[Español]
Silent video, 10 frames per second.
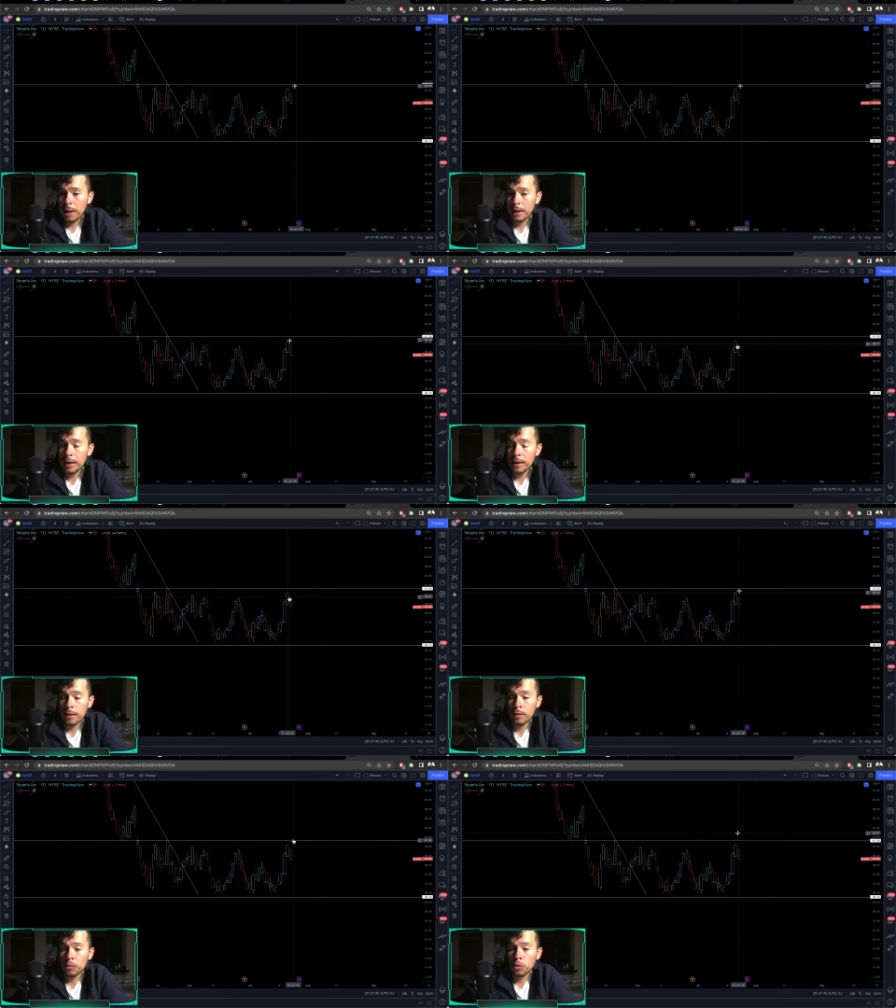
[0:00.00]

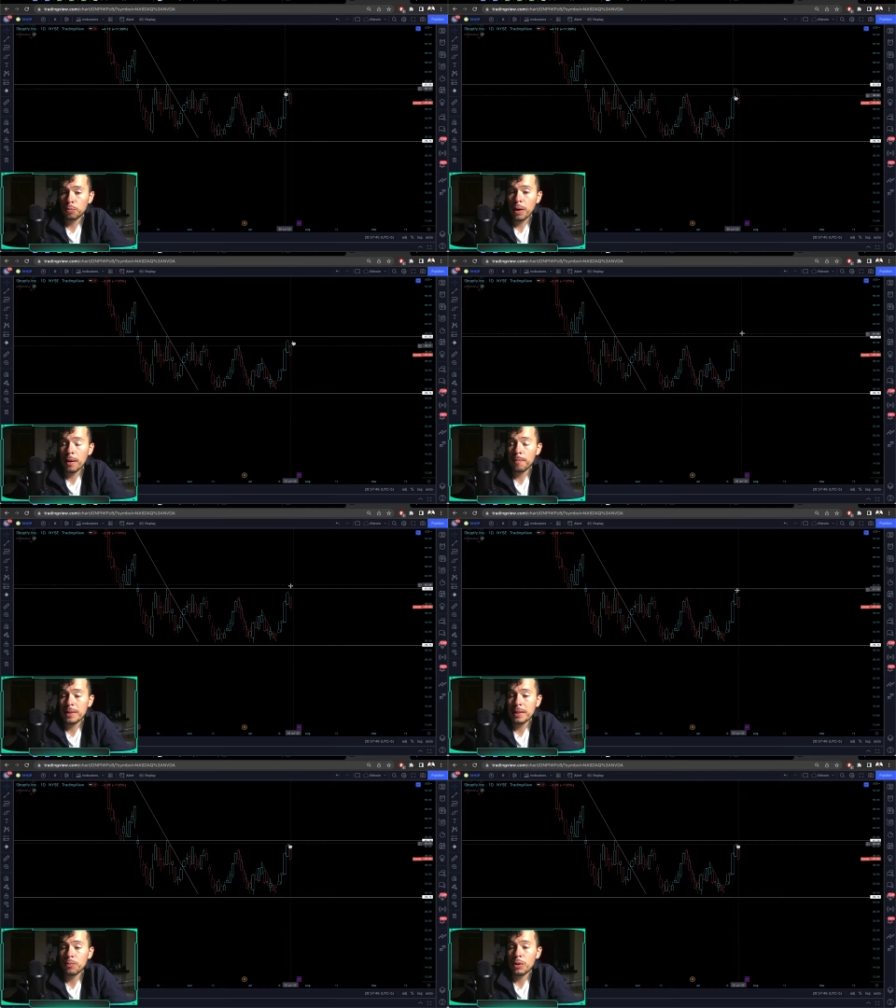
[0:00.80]
que uno pueda
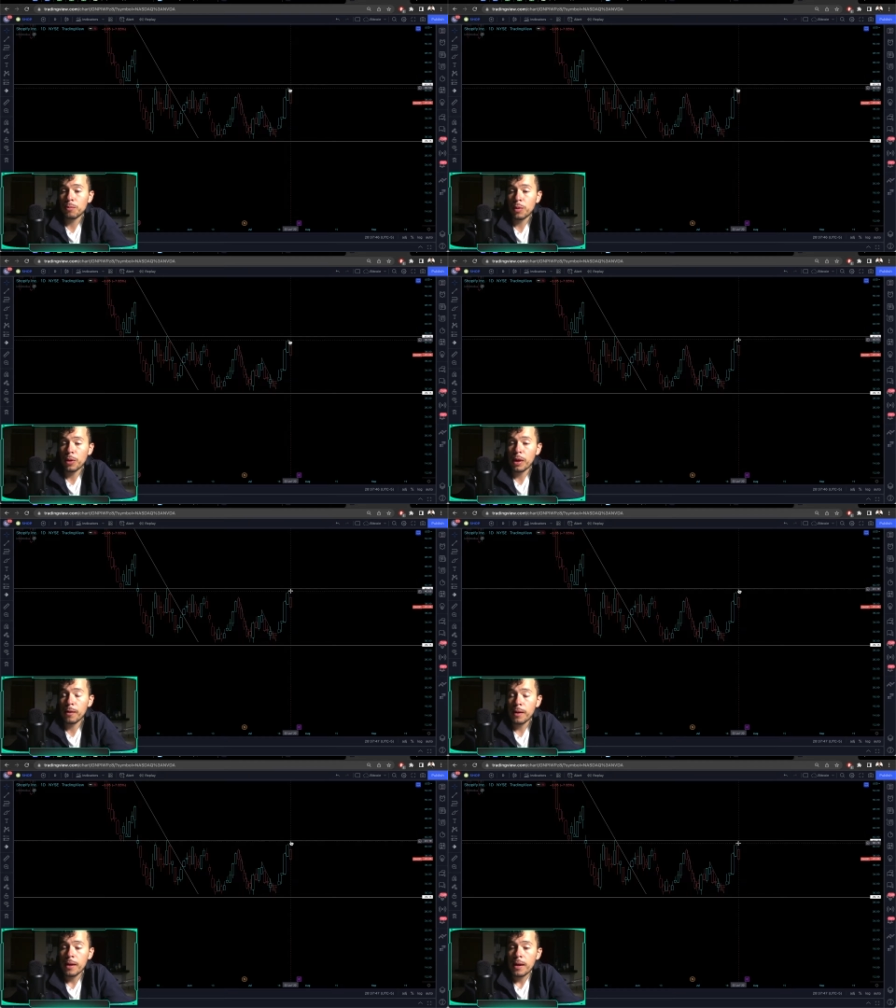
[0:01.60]
pensar, bueno, me voy
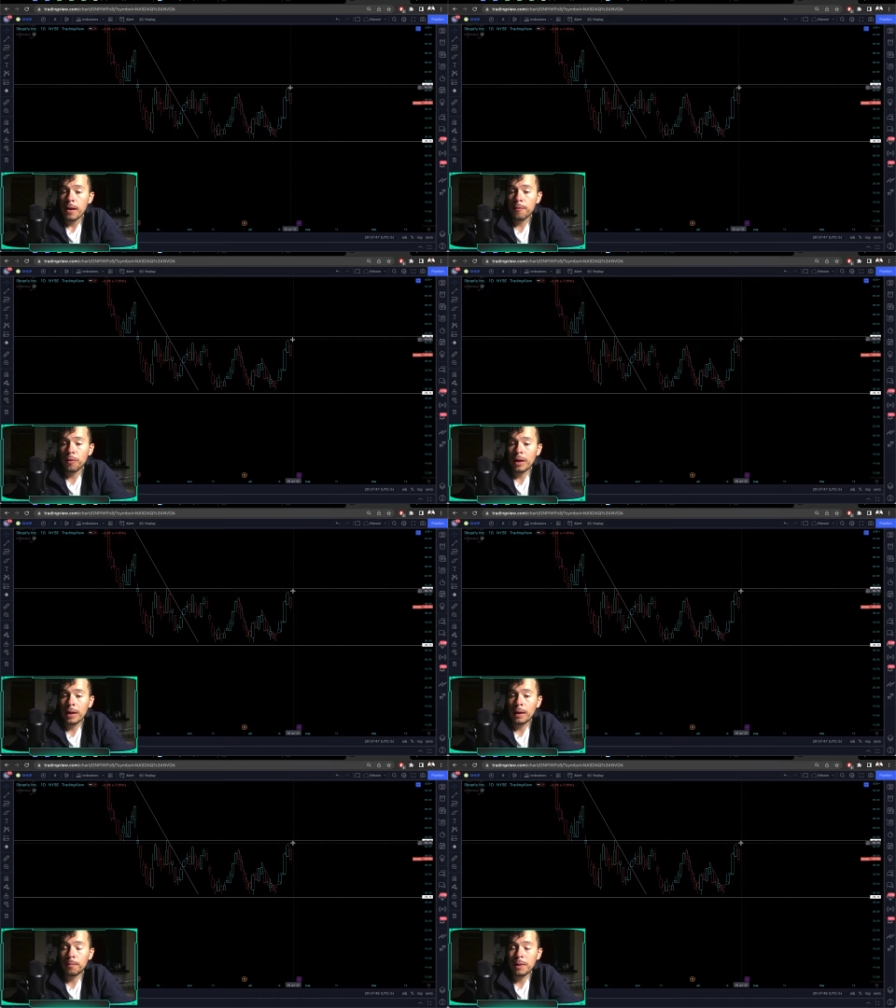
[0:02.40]
a enfocar
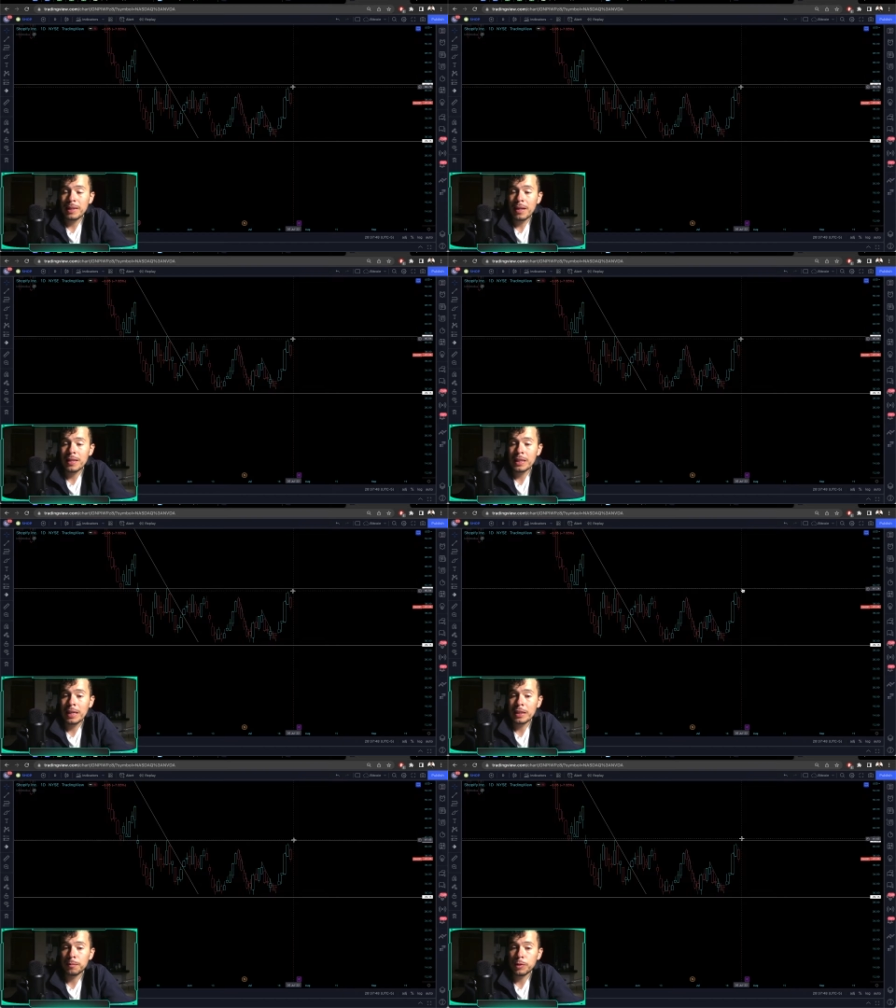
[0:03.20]
a pasar ese
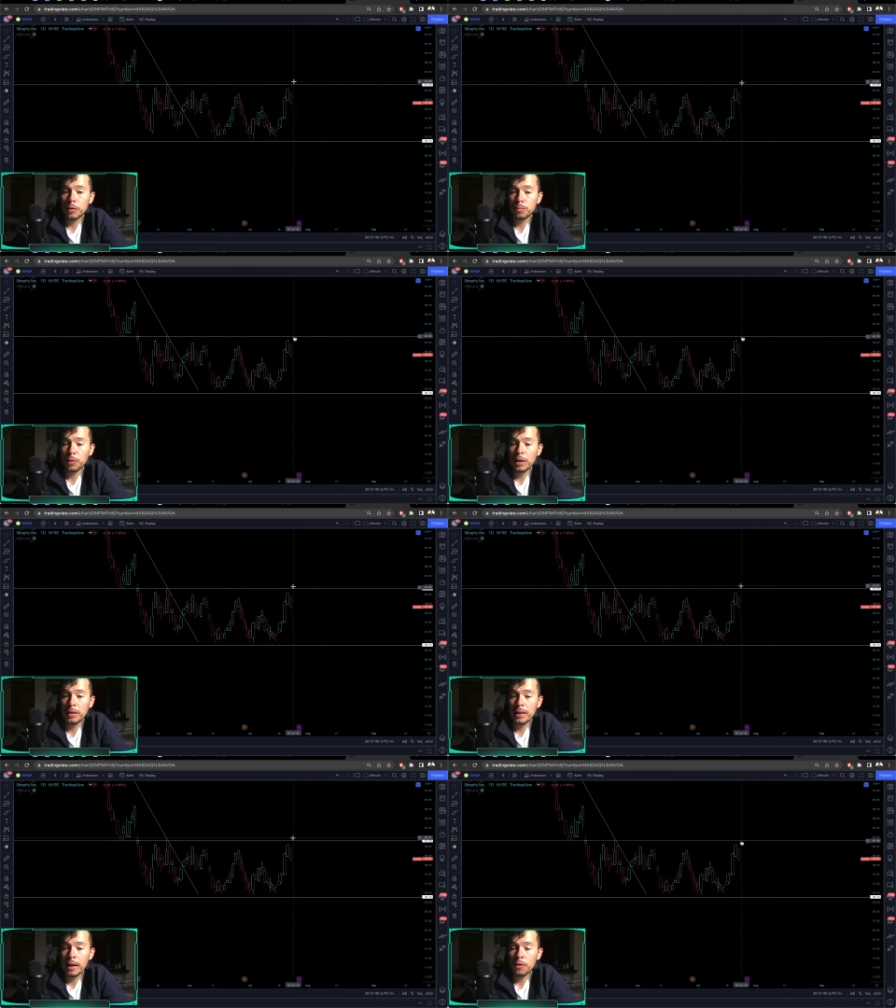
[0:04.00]
tercer piso, es porque
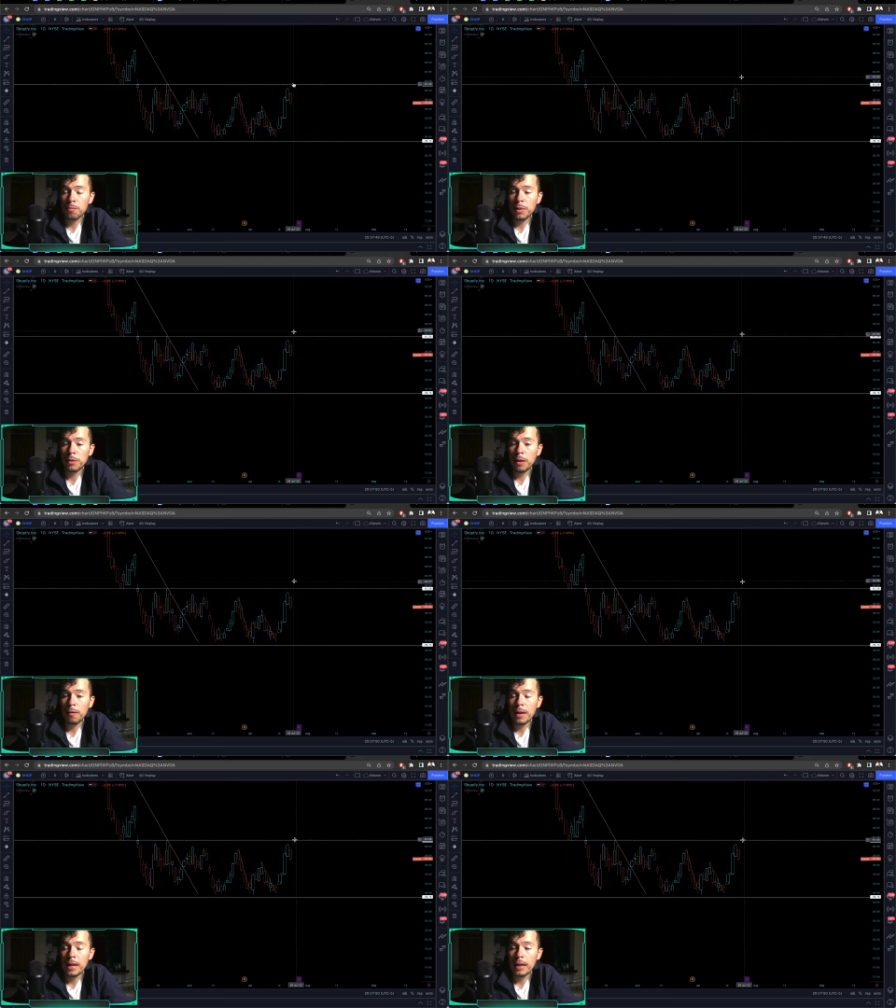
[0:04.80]
está rompiendo la
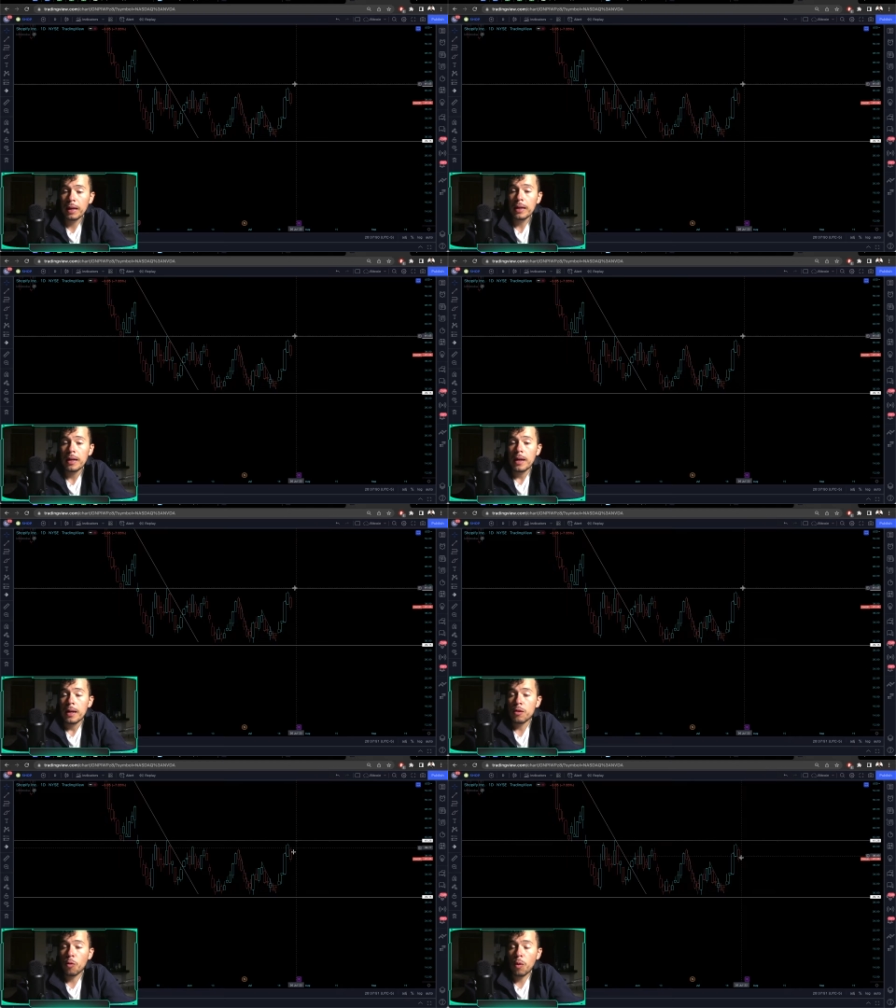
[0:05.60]
vela acá,
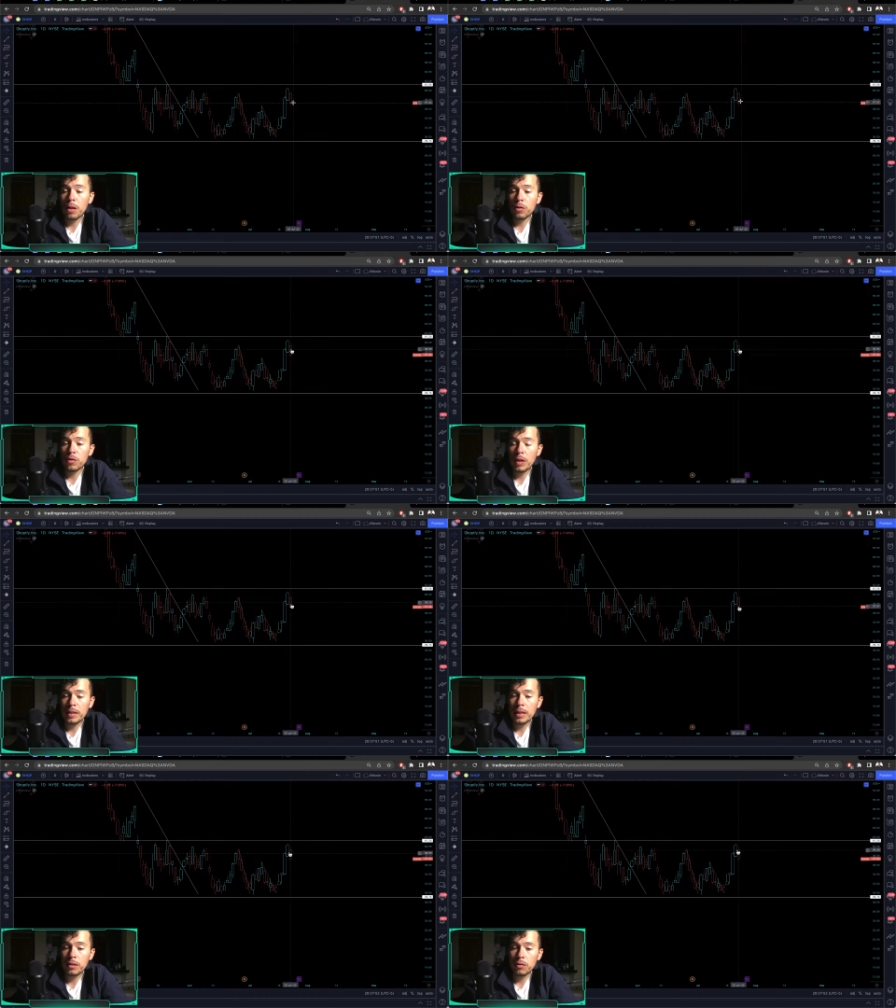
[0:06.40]
lo cual no está
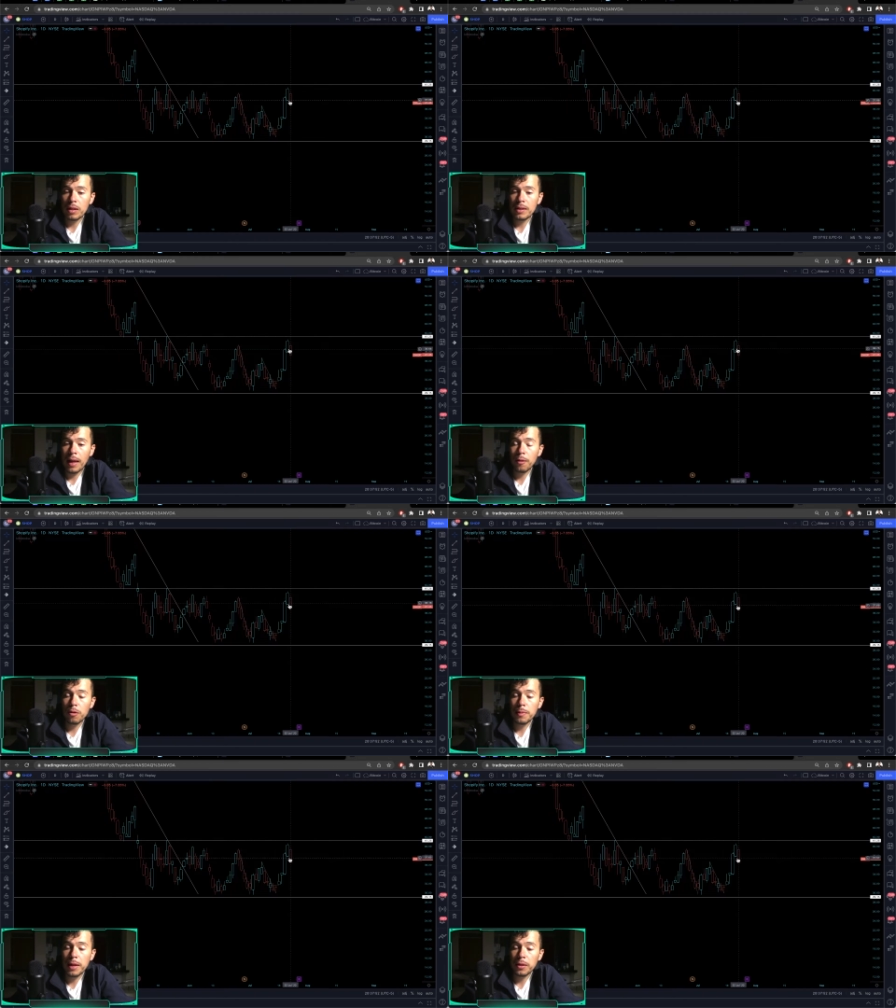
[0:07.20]
haciendo, se está
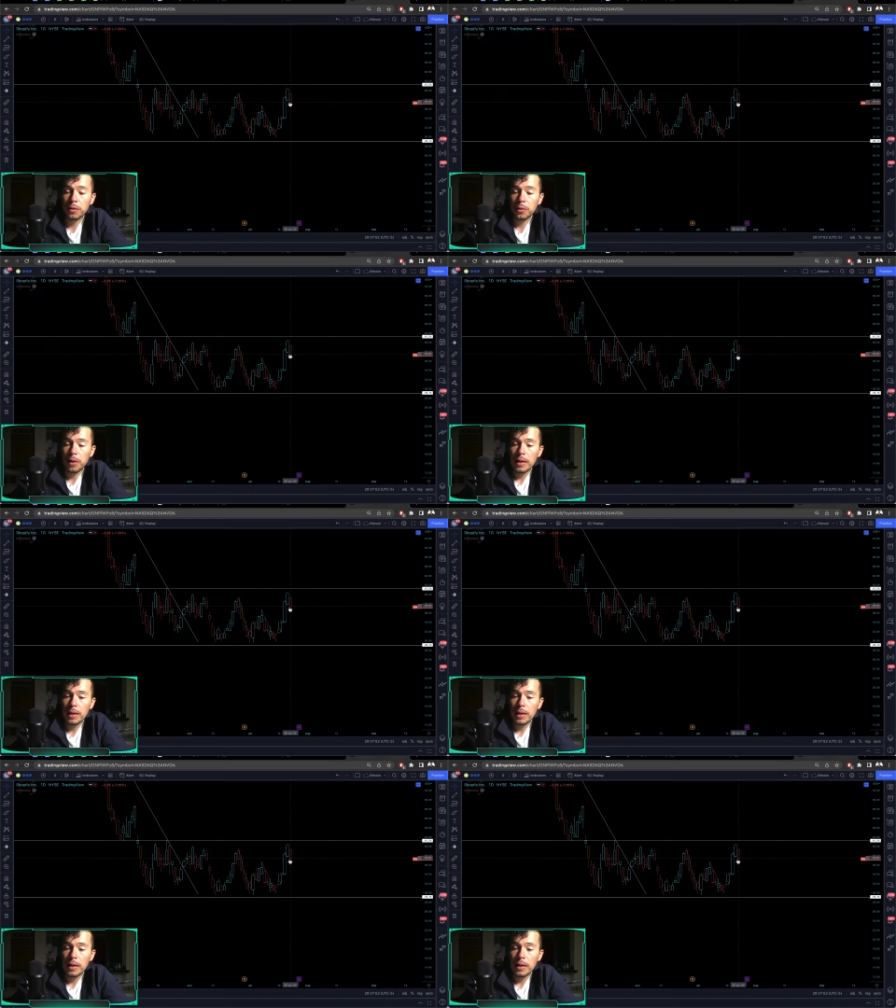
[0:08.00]
devolviendo.